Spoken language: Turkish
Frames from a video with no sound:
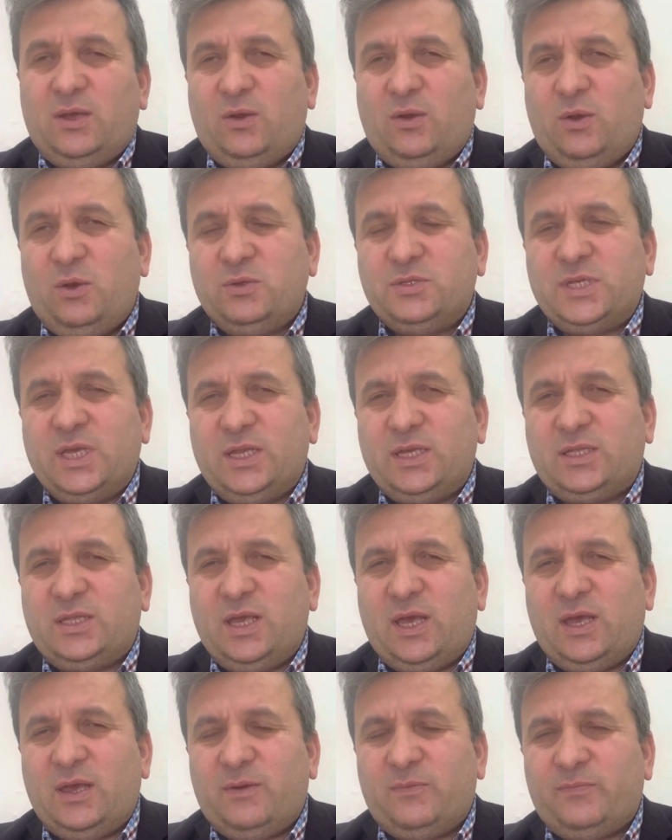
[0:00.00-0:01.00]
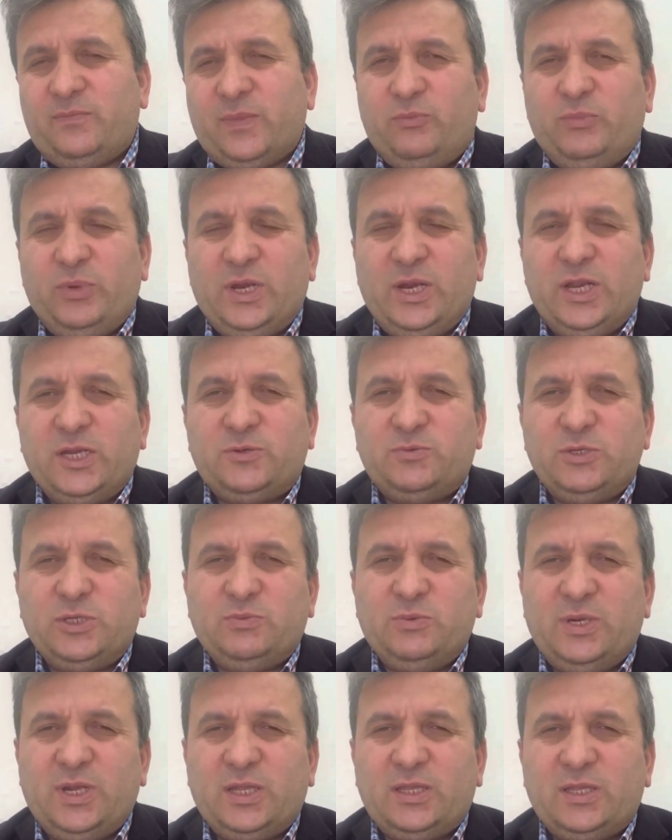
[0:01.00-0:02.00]
özellikle
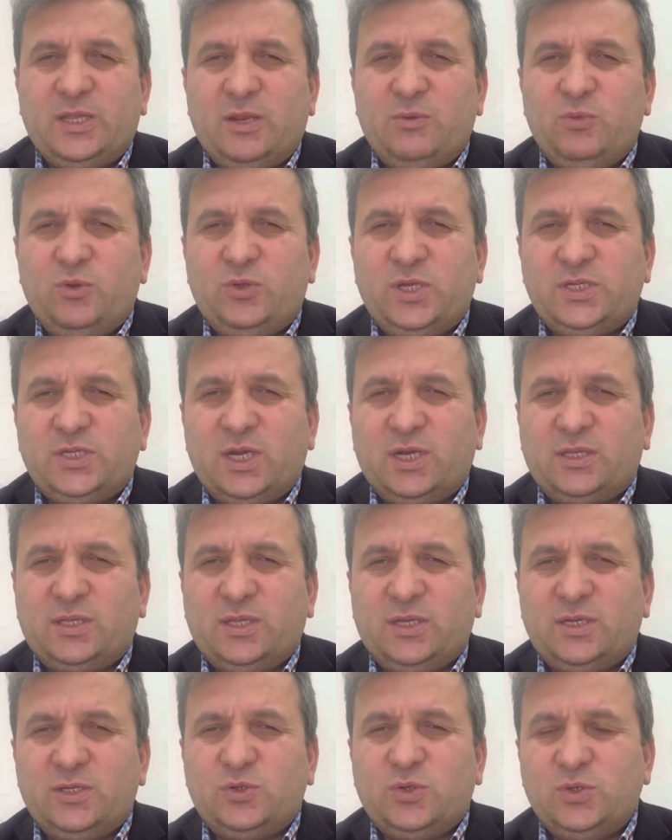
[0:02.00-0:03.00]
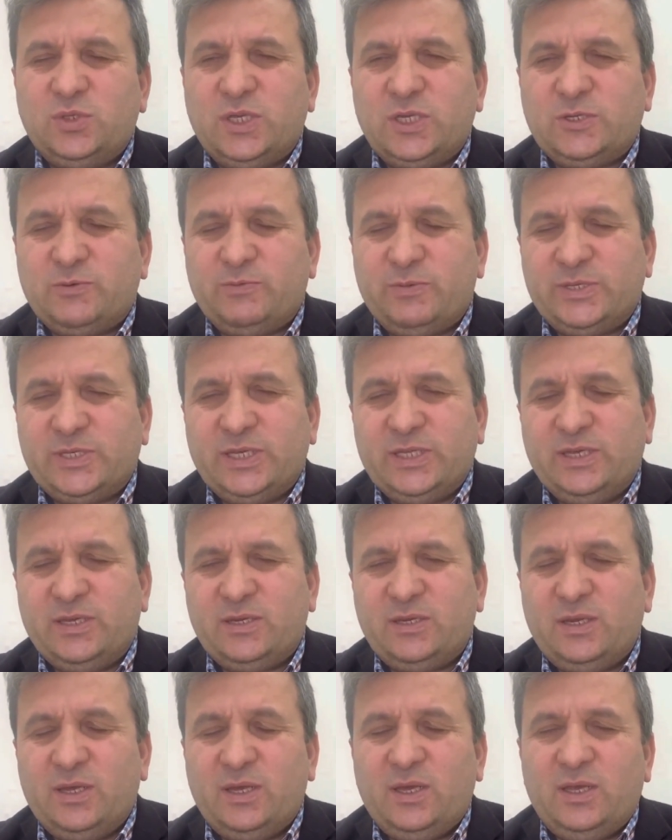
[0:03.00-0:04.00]
Birleşmiş Milletler Mültecakları
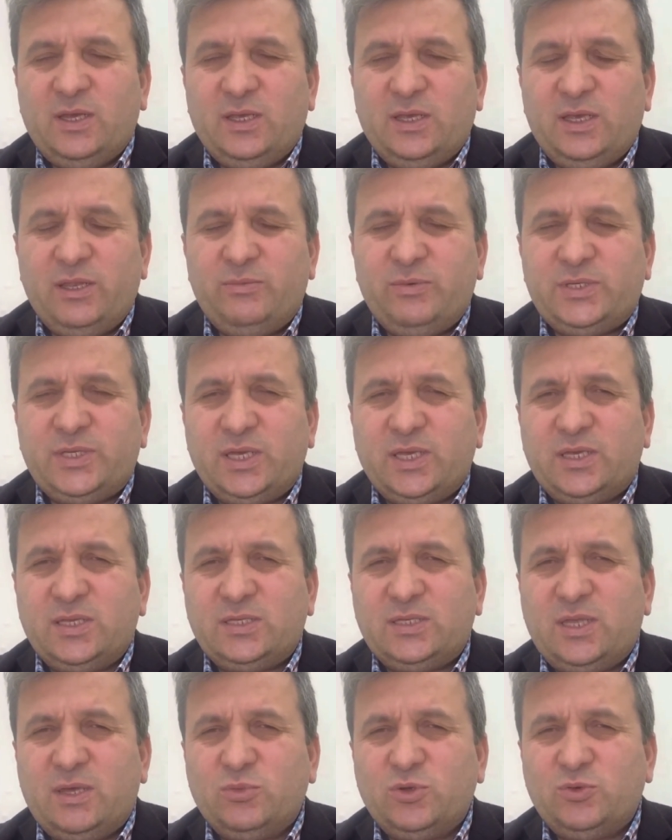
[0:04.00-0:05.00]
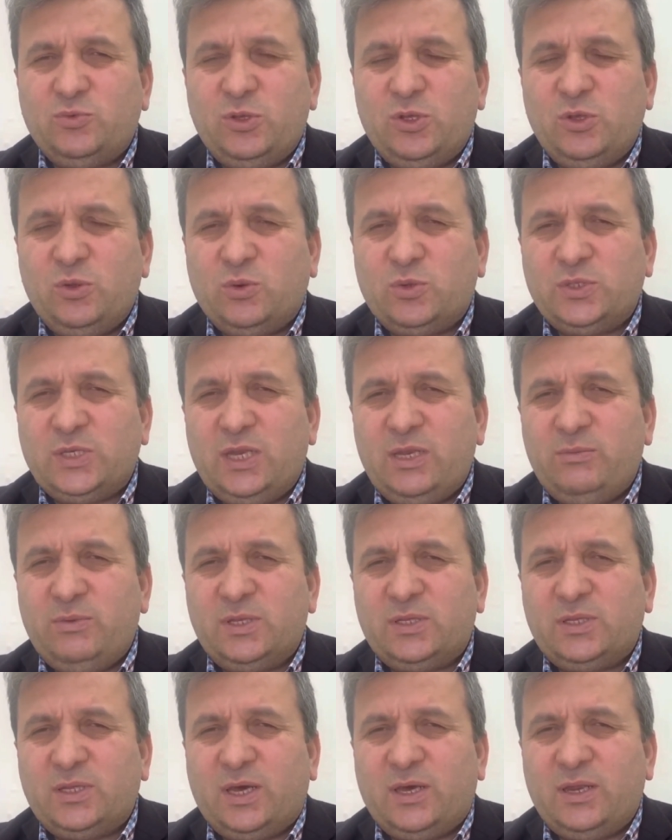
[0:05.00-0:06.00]
Sözleşmesi'dir. 28 Temmuz
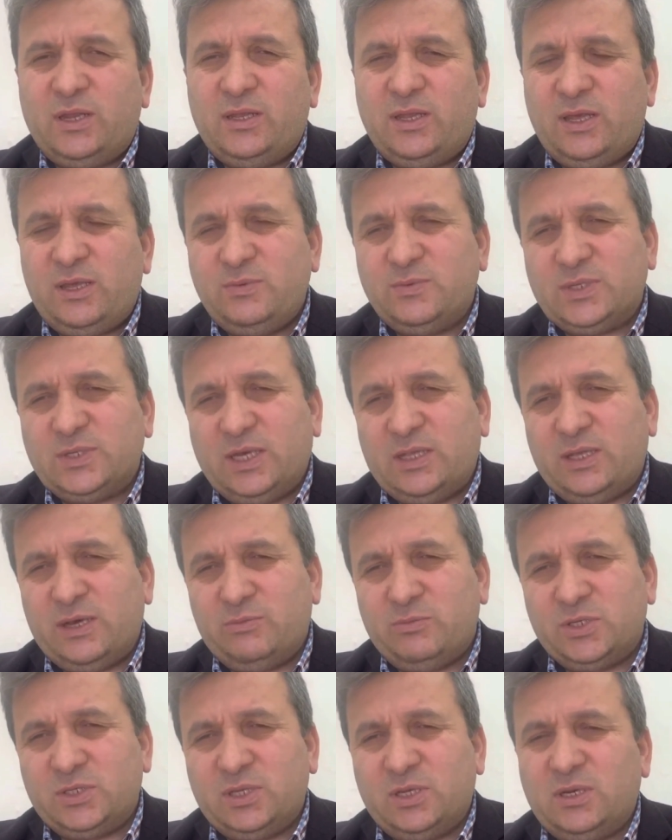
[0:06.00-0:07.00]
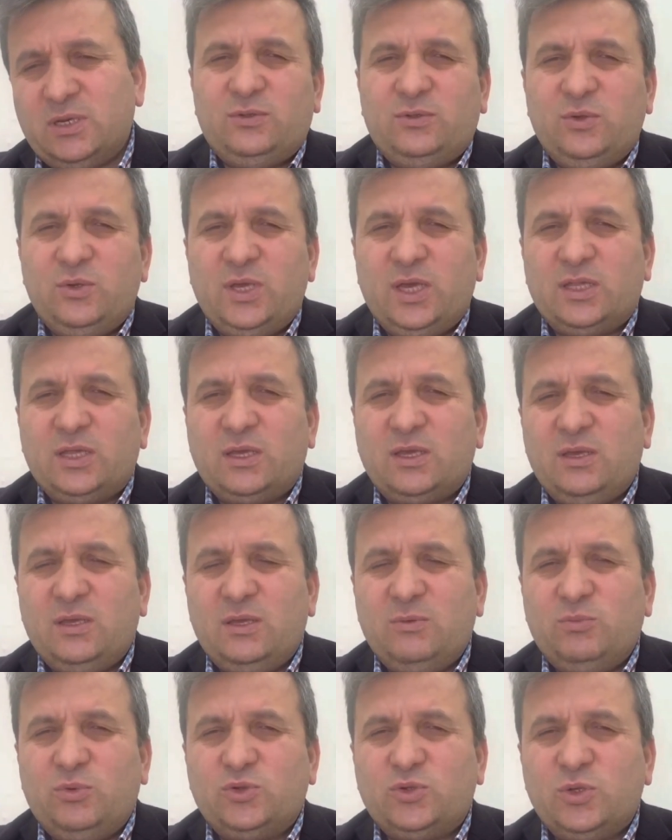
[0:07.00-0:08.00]
1951 tarihinde imzalanmıştır.
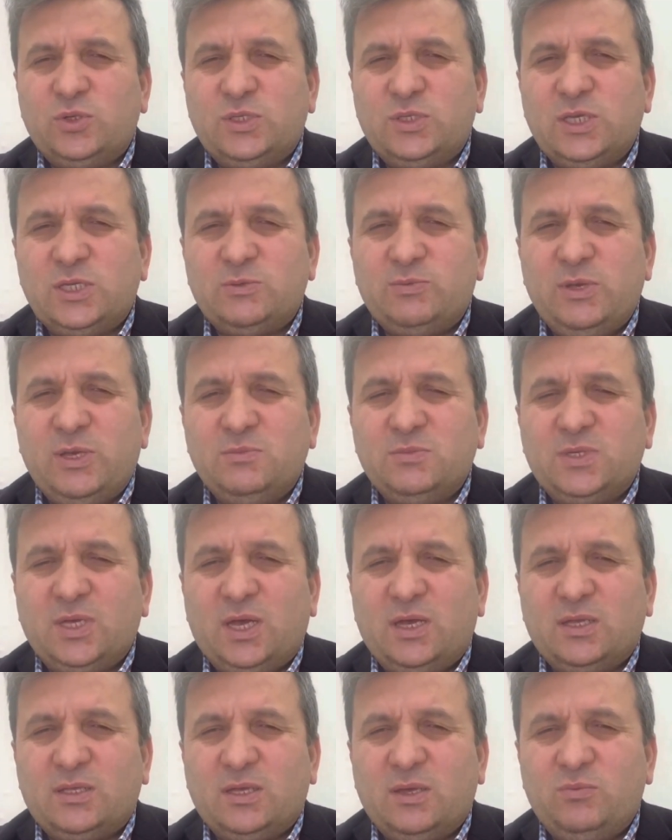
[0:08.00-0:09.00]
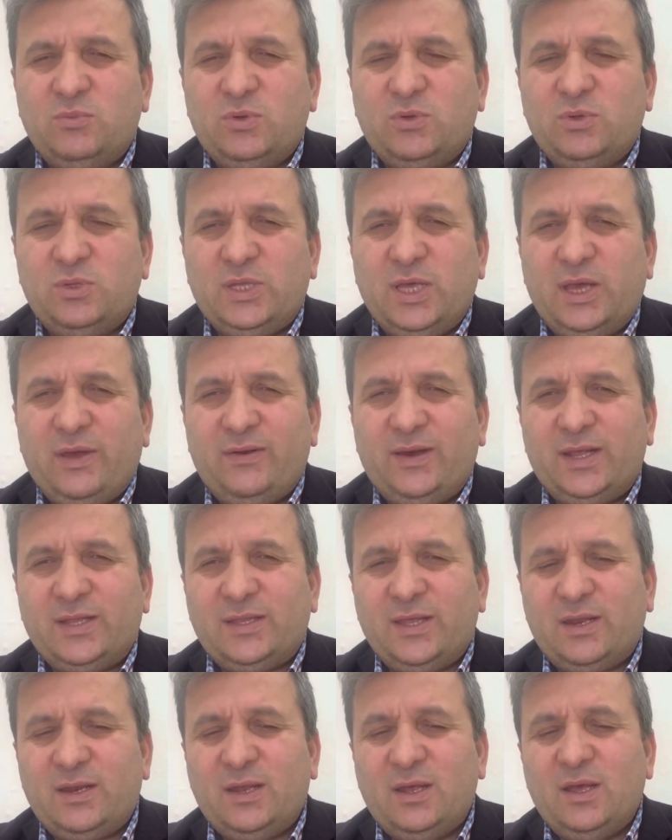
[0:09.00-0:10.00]
Dünyadaki bu sözleşmeyi imza atan bütün
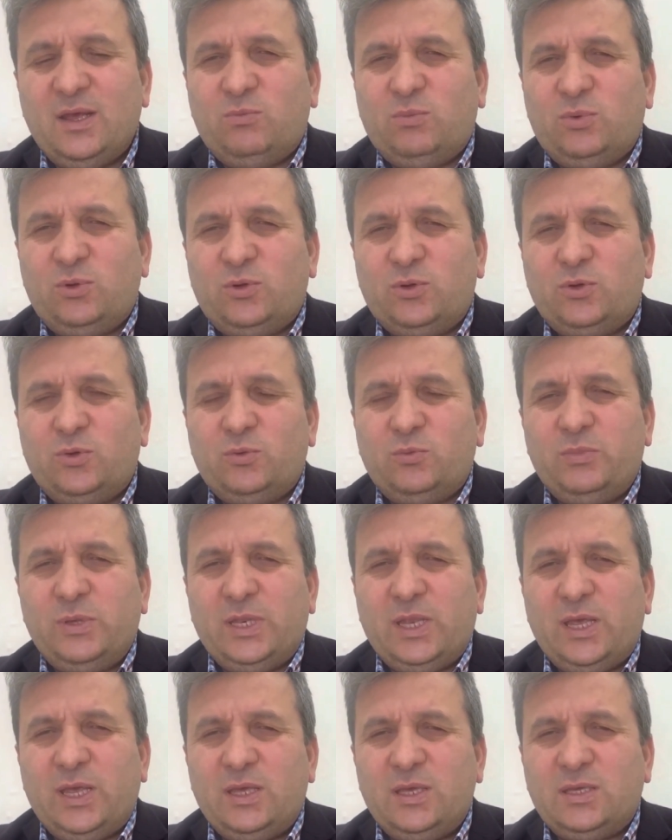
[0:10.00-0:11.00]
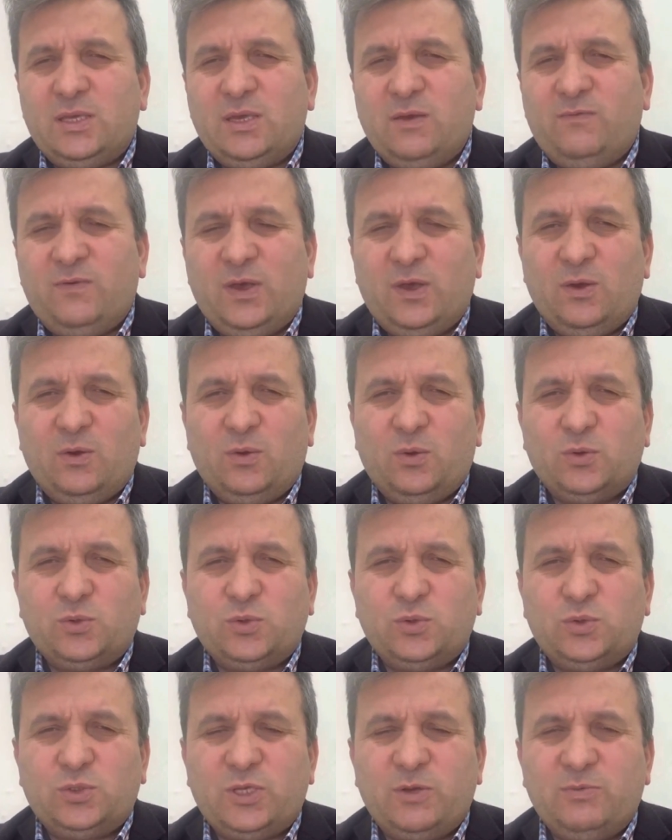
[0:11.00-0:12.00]
devletler bunun 1'e 2 ve
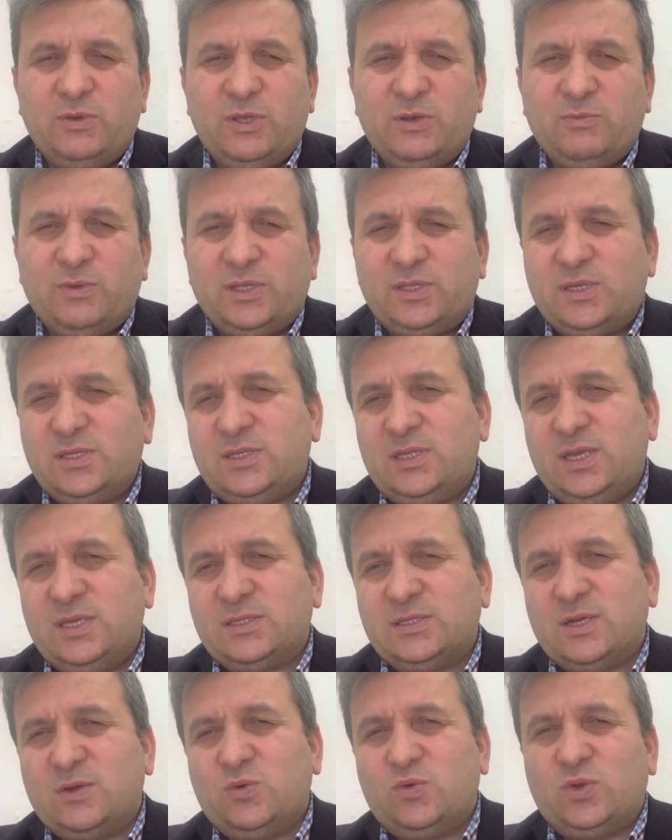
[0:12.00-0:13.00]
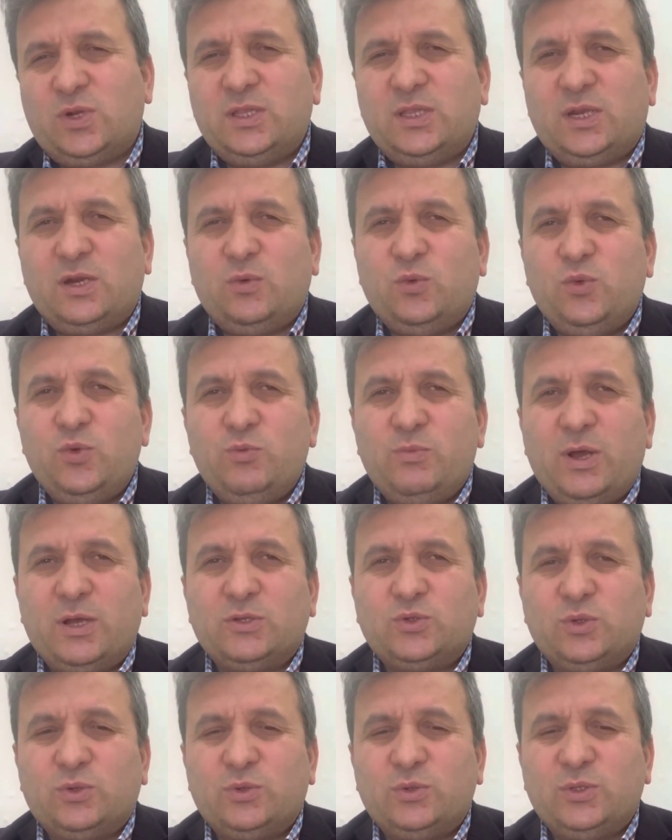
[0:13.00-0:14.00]
33'e 1 maddesinde yazan kurallara
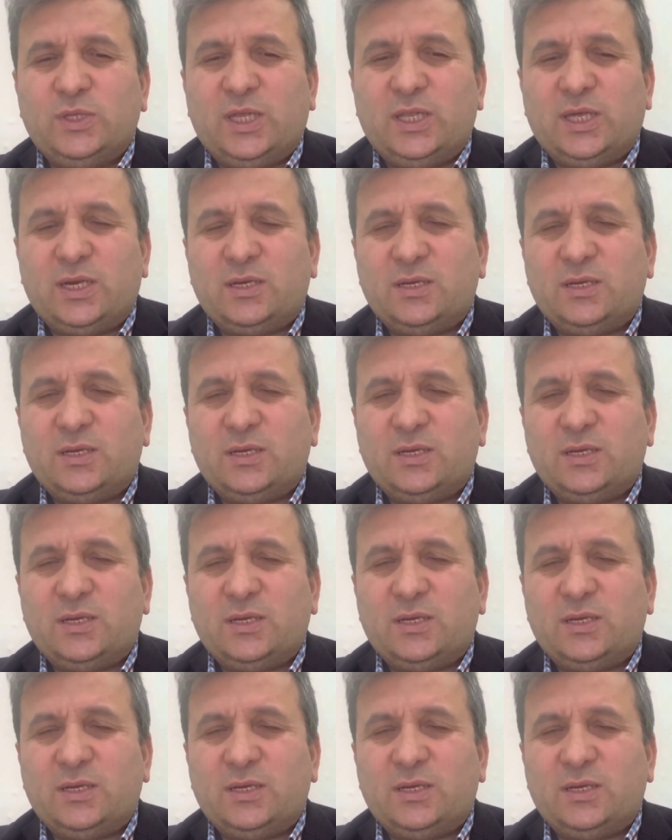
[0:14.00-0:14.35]
uymak zorundalar.